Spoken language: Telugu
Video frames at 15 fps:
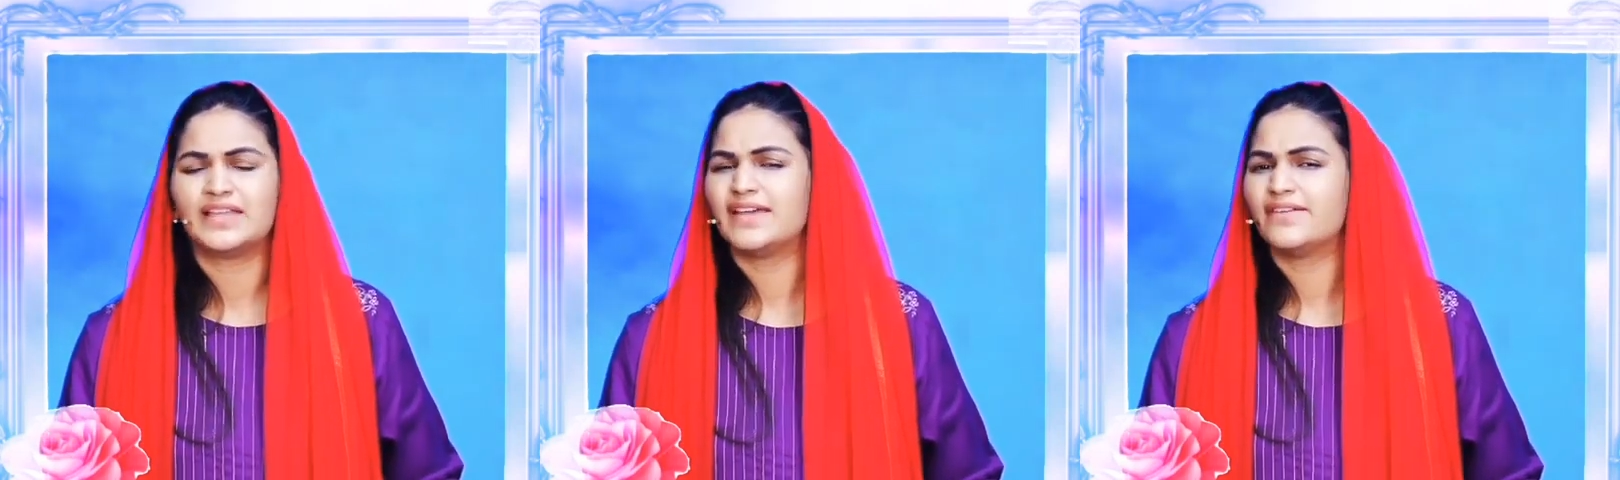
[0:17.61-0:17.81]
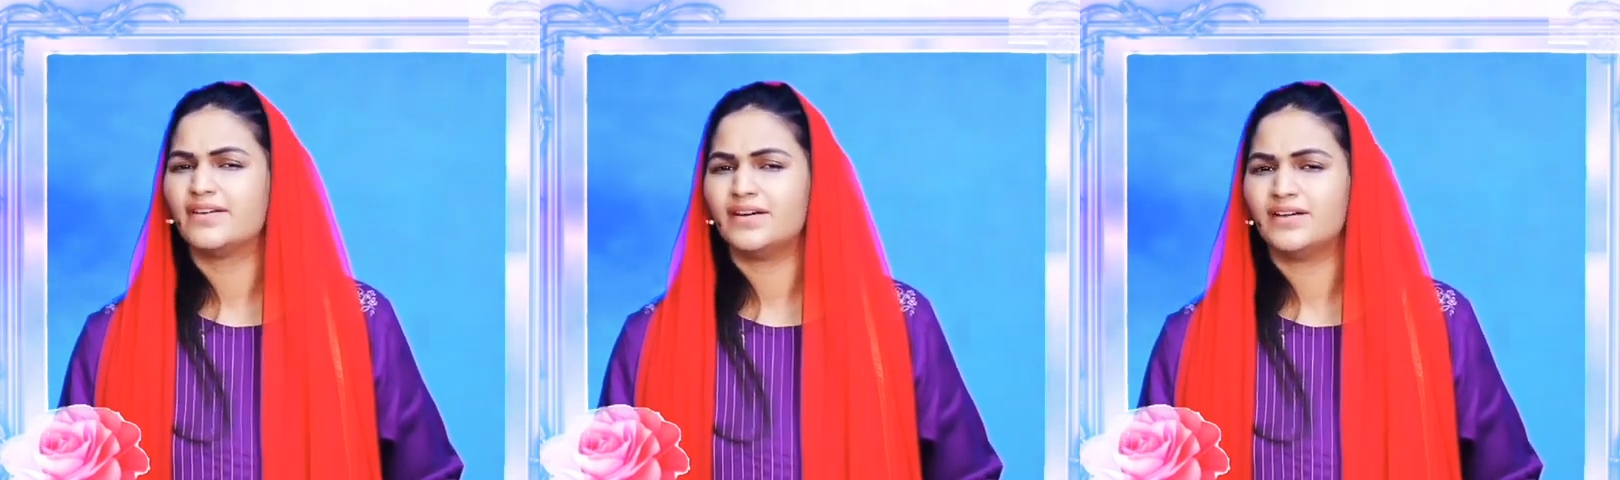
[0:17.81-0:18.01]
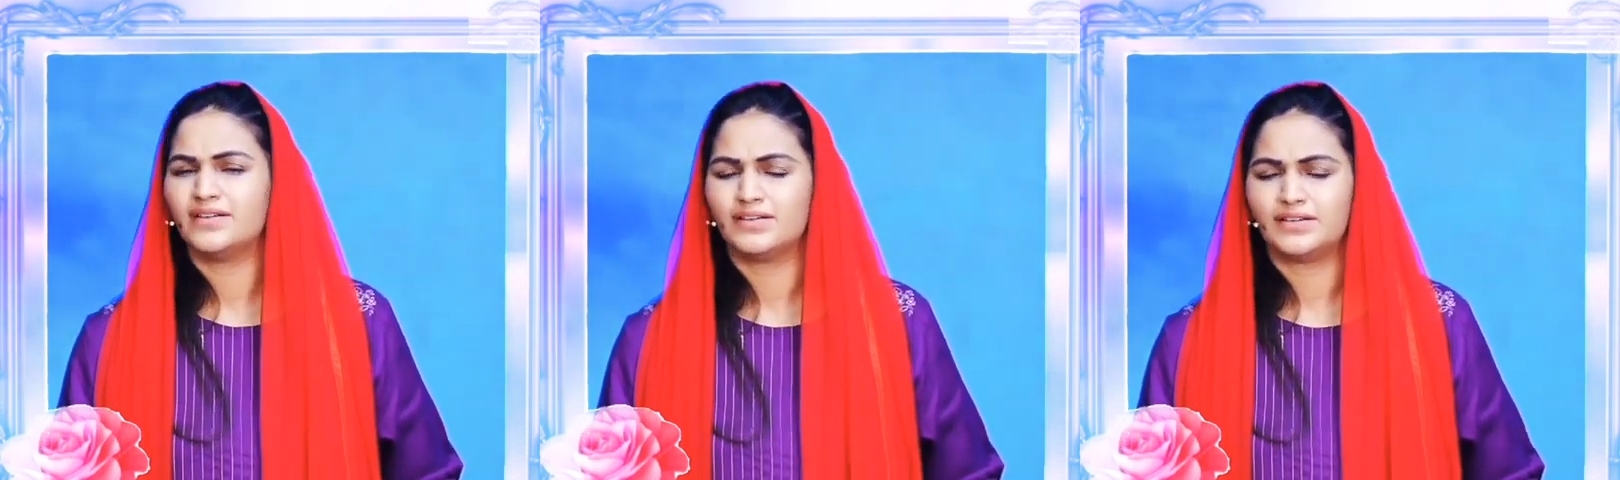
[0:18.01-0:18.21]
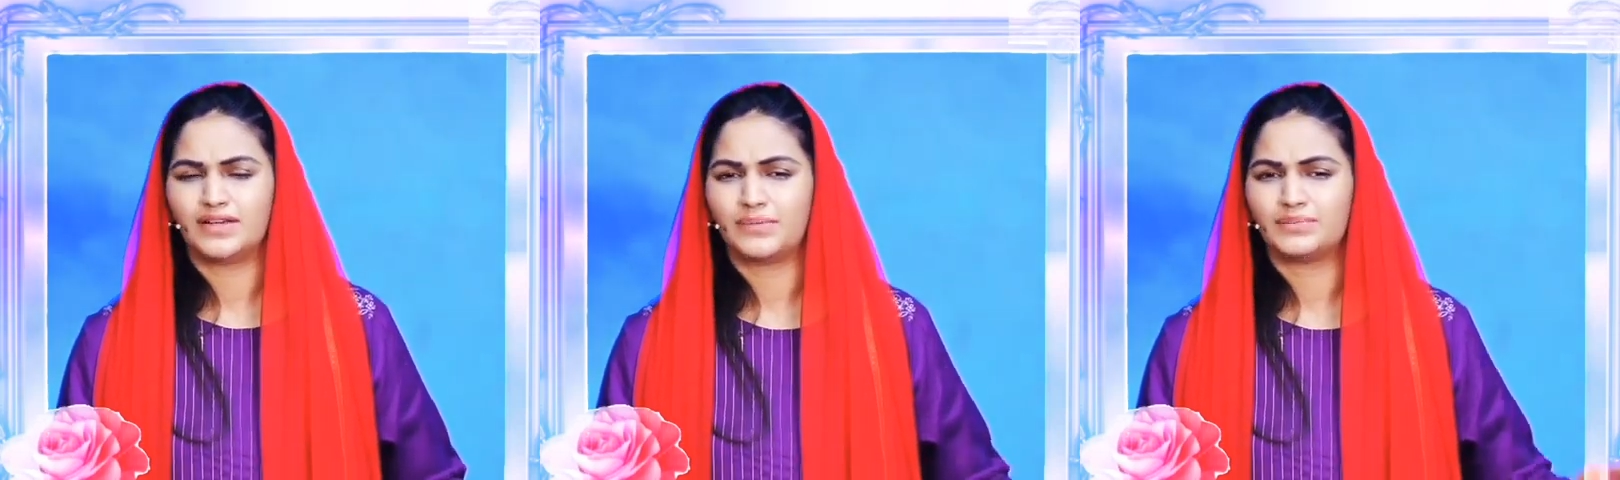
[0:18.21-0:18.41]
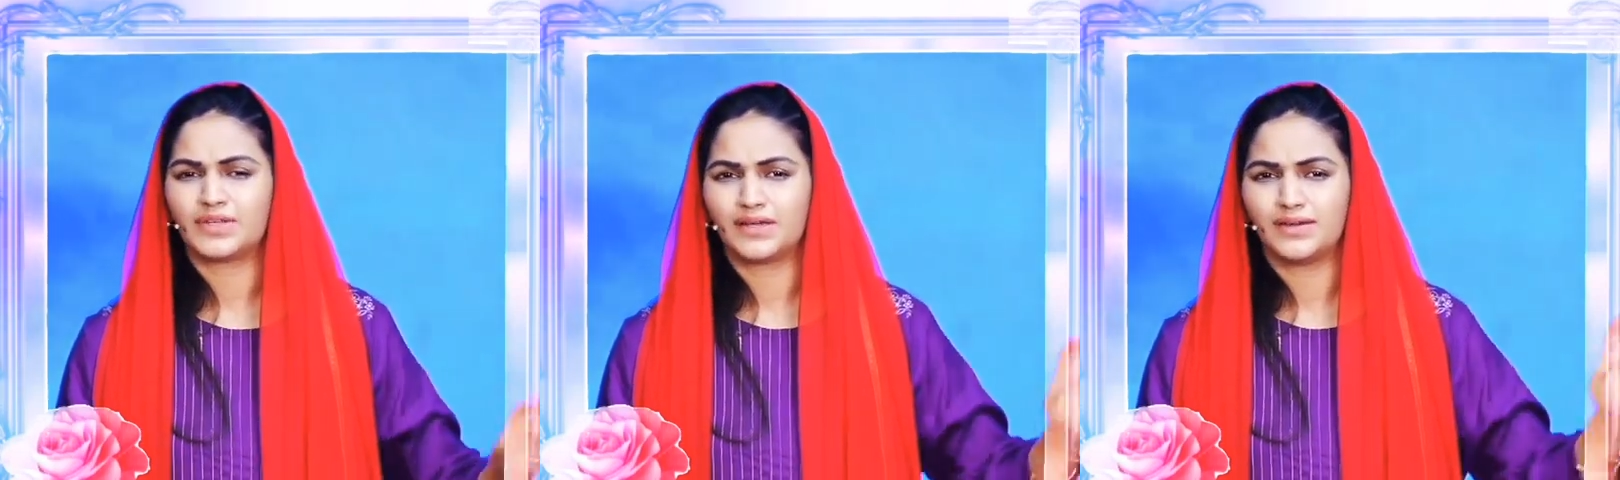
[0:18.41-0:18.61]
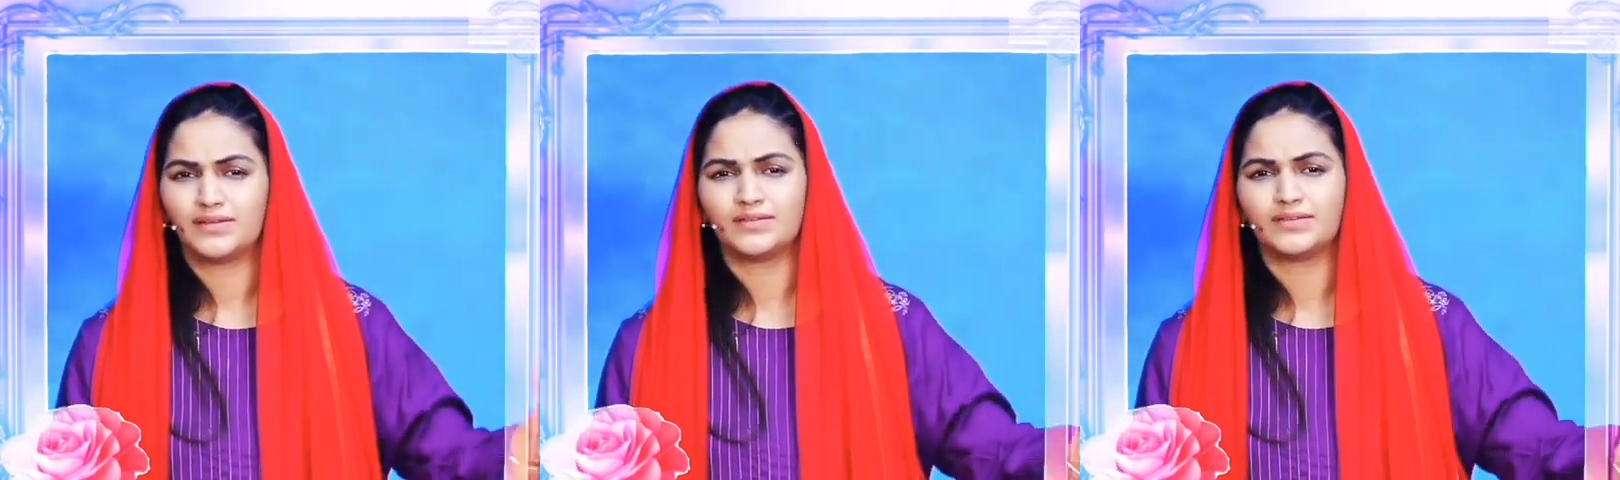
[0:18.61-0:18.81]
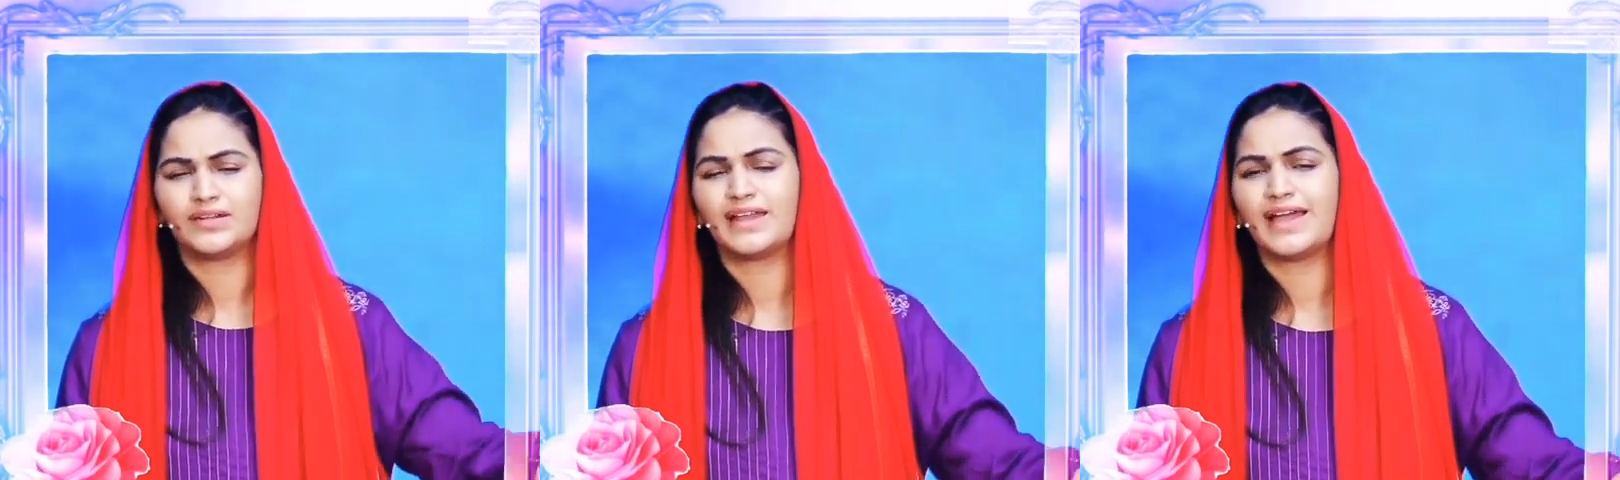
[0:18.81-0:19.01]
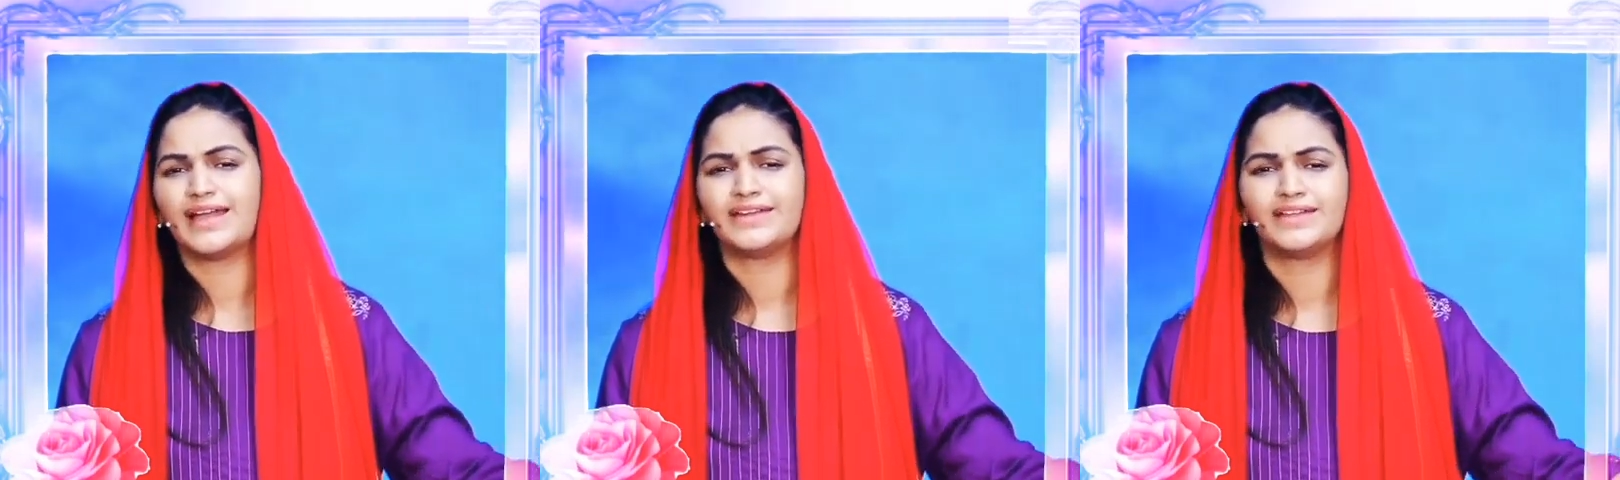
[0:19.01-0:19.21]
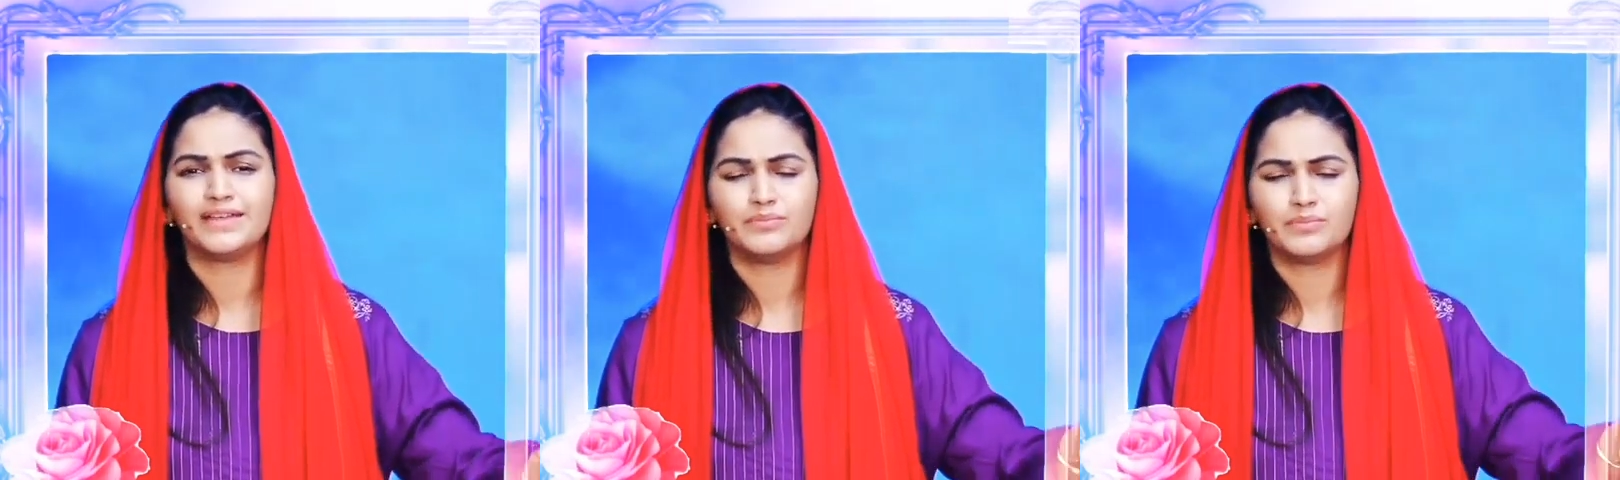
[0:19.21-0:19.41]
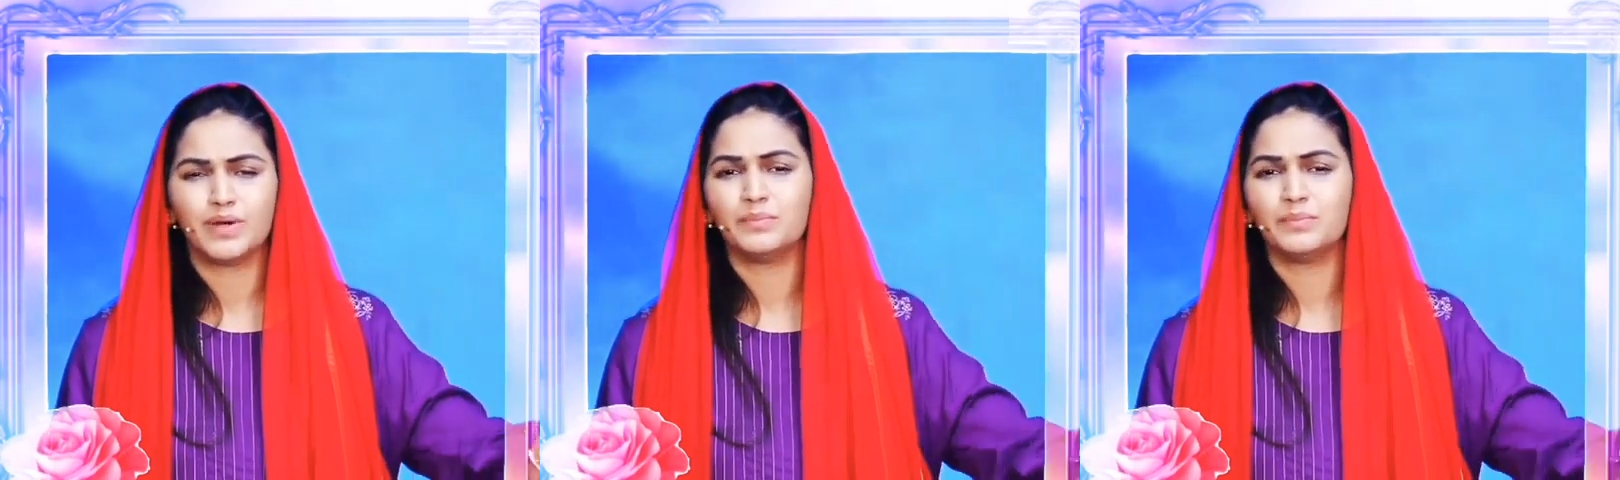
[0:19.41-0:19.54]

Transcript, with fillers: దేవా లేకపోతే డాడీ